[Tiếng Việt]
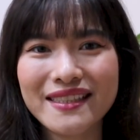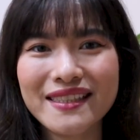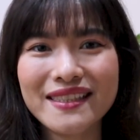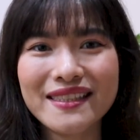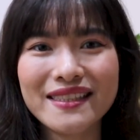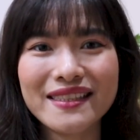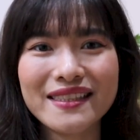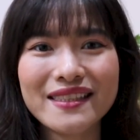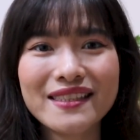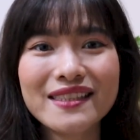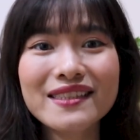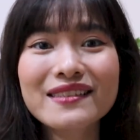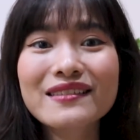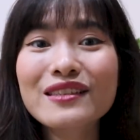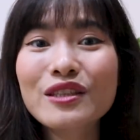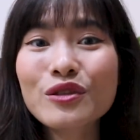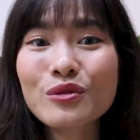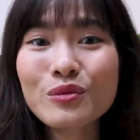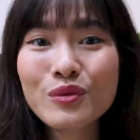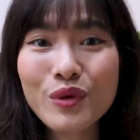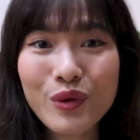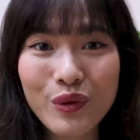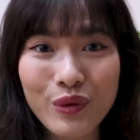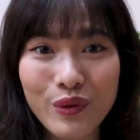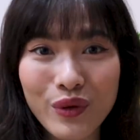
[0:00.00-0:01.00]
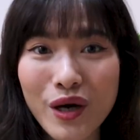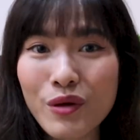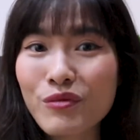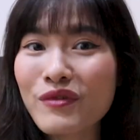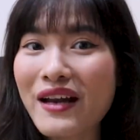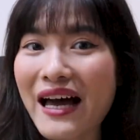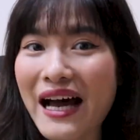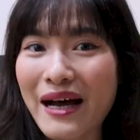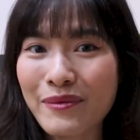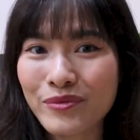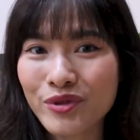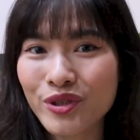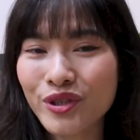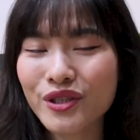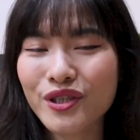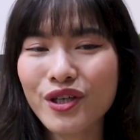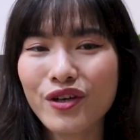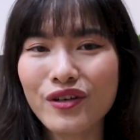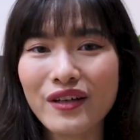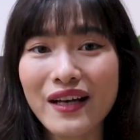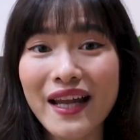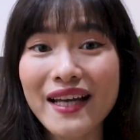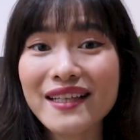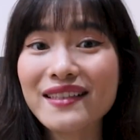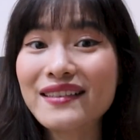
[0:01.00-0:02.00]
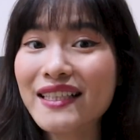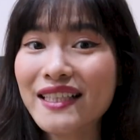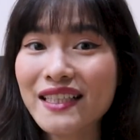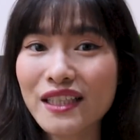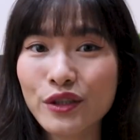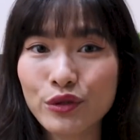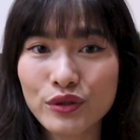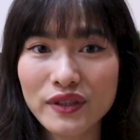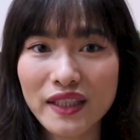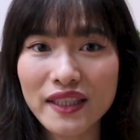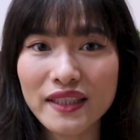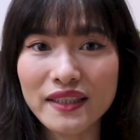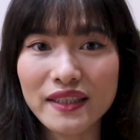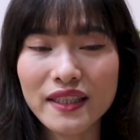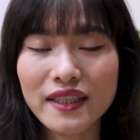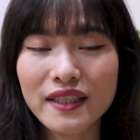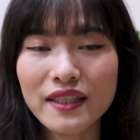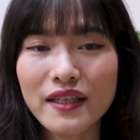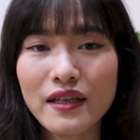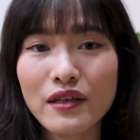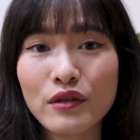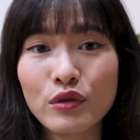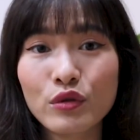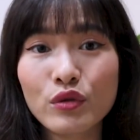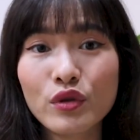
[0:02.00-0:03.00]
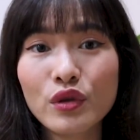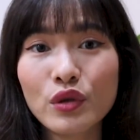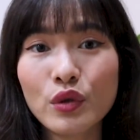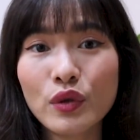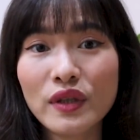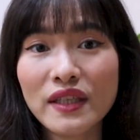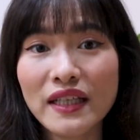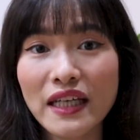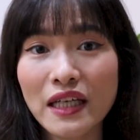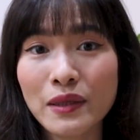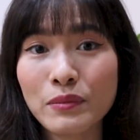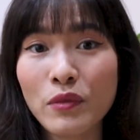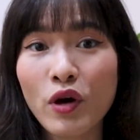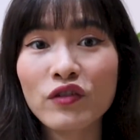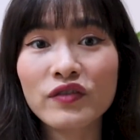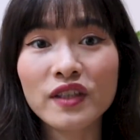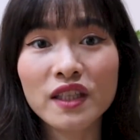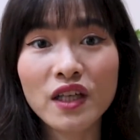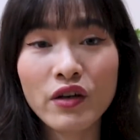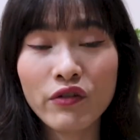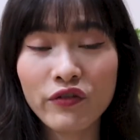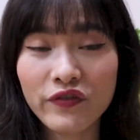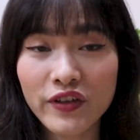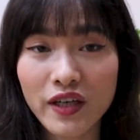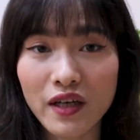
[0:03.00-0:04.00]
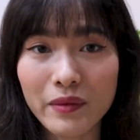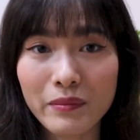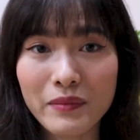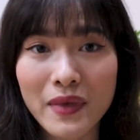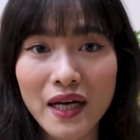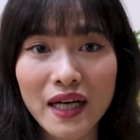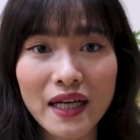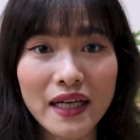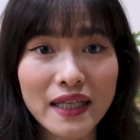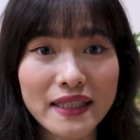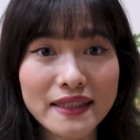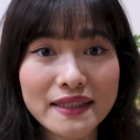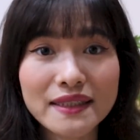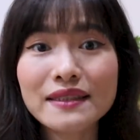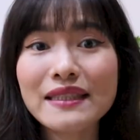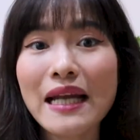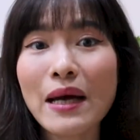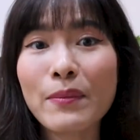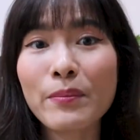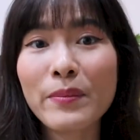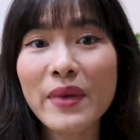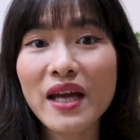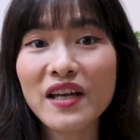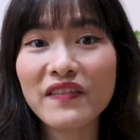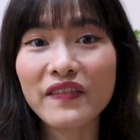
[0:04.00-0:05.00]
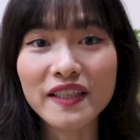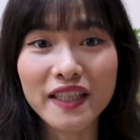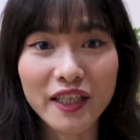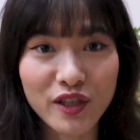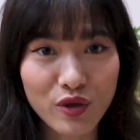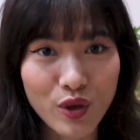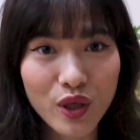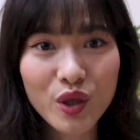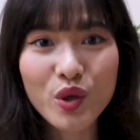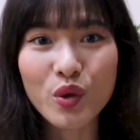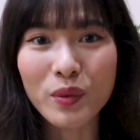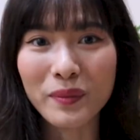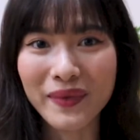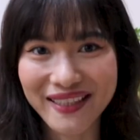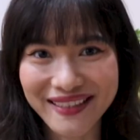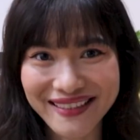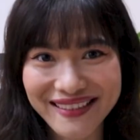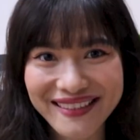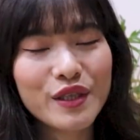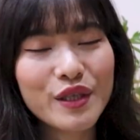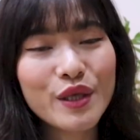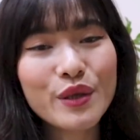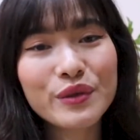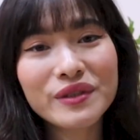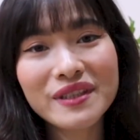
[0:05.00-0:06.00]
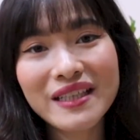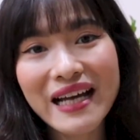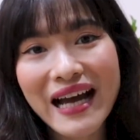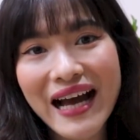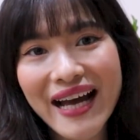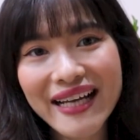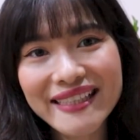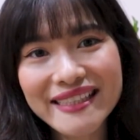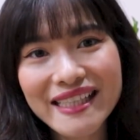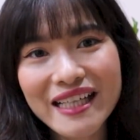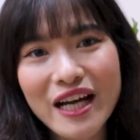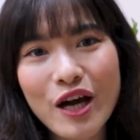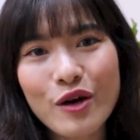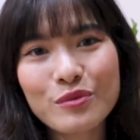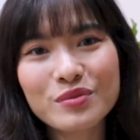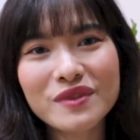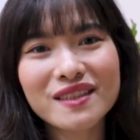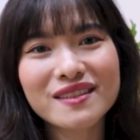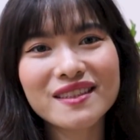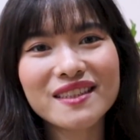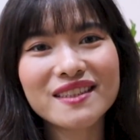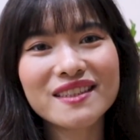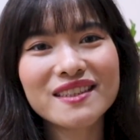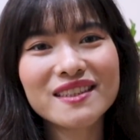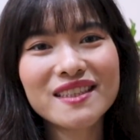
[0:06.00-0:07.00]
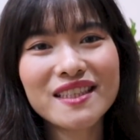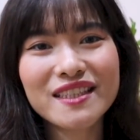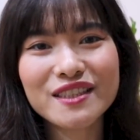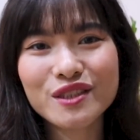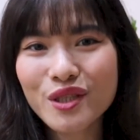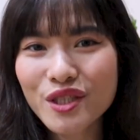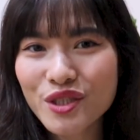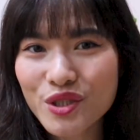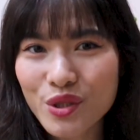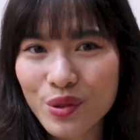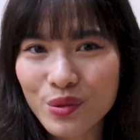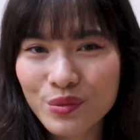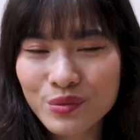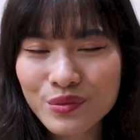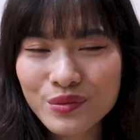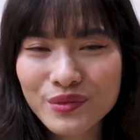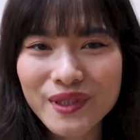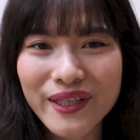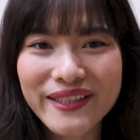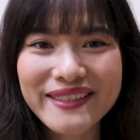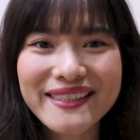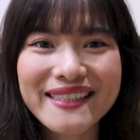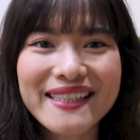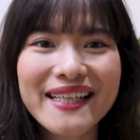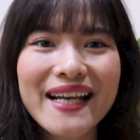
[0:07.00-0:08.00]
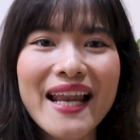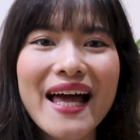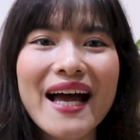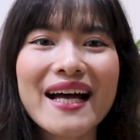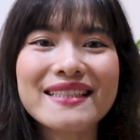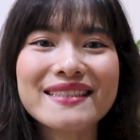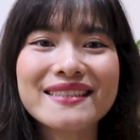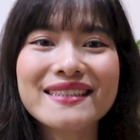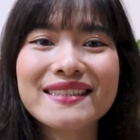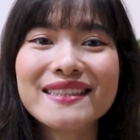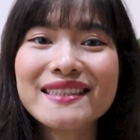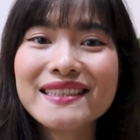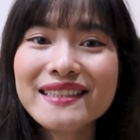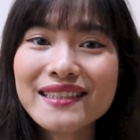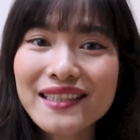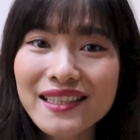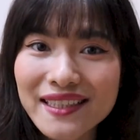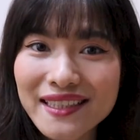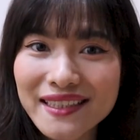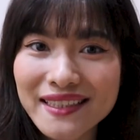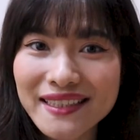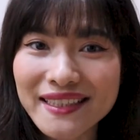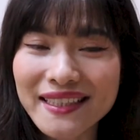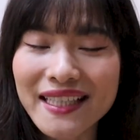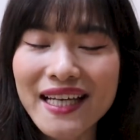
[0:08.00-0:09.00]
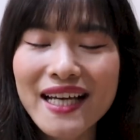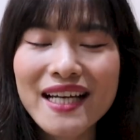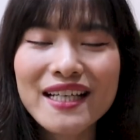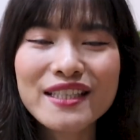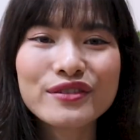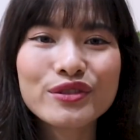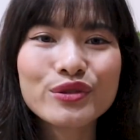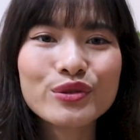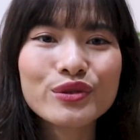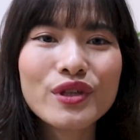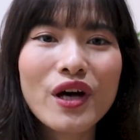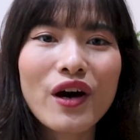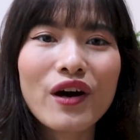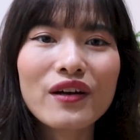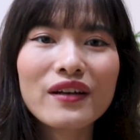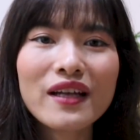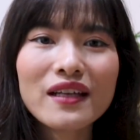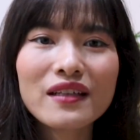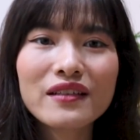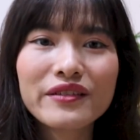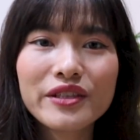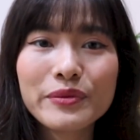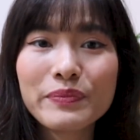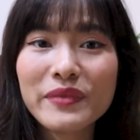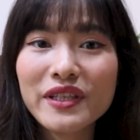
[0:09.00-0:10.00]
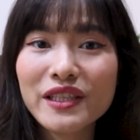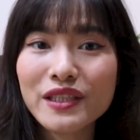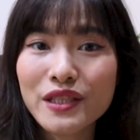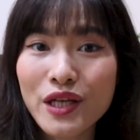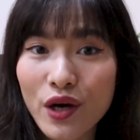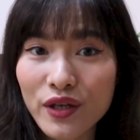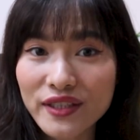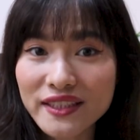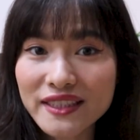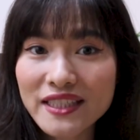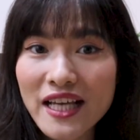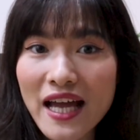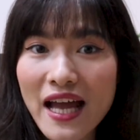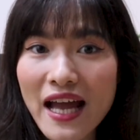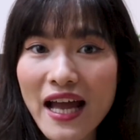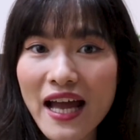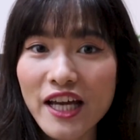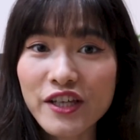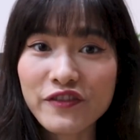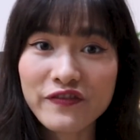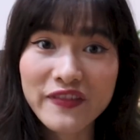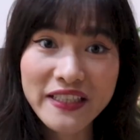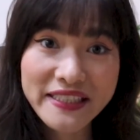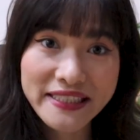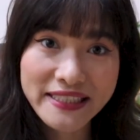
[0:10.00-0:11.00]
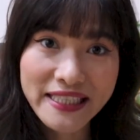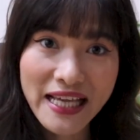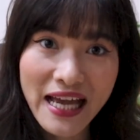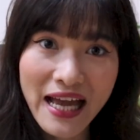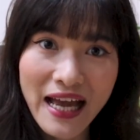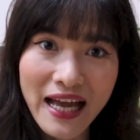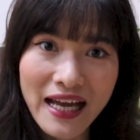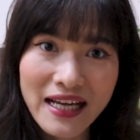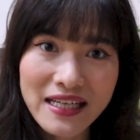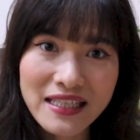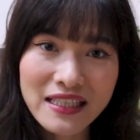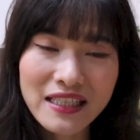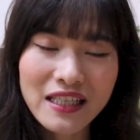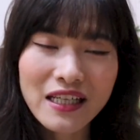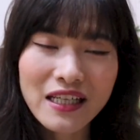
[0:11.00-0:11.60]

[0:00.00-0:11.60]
chỉ trừ lúc ngủ không làm thôi còn lại cứ khi nào tỉnh thì đều luôn luôn gắn bó với công việc bằng cái sự đam mê và nhiệt huyết của mình điều thứ hai trang học được từ những người xuất chúng đó chính là giữ lời dù đó là lời mình nói ra hay viết ra